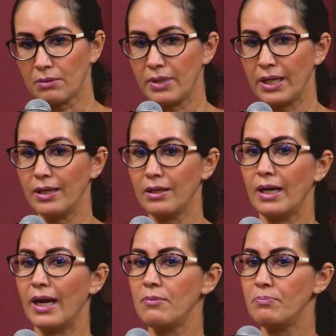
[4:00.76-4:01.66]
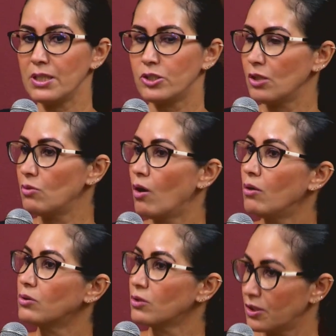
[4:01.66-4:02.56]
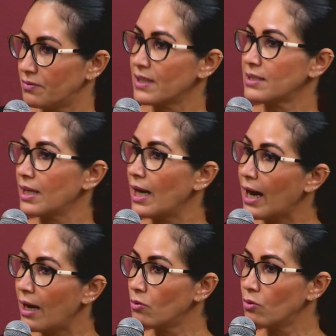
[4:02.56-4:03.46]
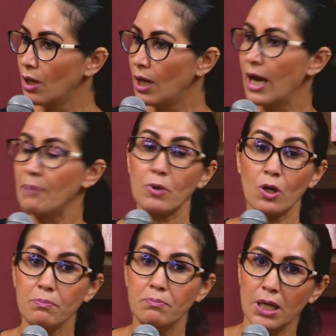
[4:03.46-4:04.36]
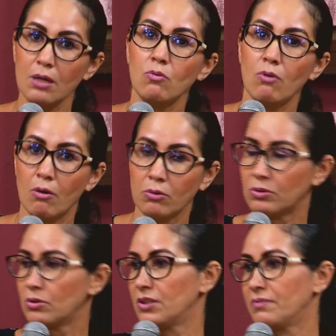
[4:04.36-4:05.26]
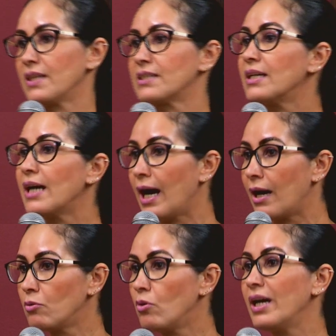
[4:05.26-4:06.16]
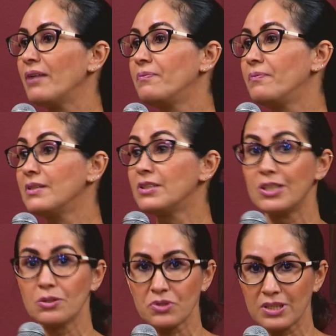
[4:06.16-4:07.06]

também é impedir o outro de fazer algo, é proibir o outro de fazer algo. De é usar é, algo, De né?